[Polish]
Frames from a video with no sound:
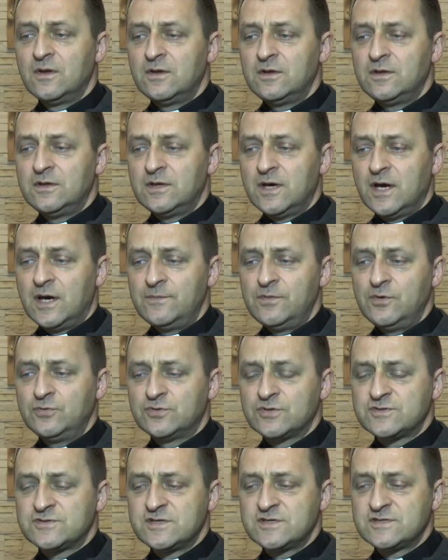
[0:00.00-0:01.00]
e, a był
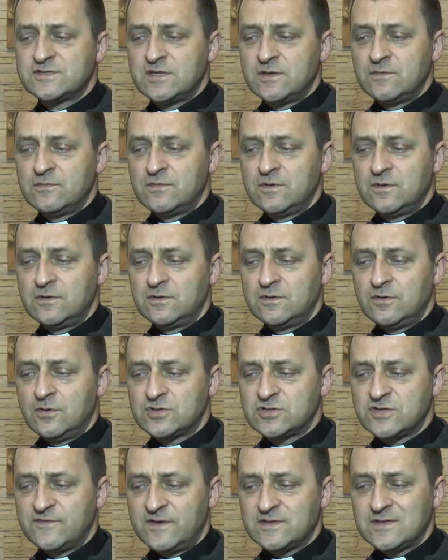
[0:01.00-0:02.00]
to system e,
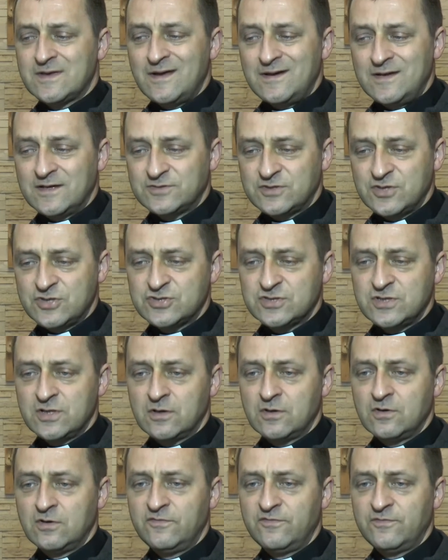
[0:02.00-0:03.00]
ogrzewania elektrycznego.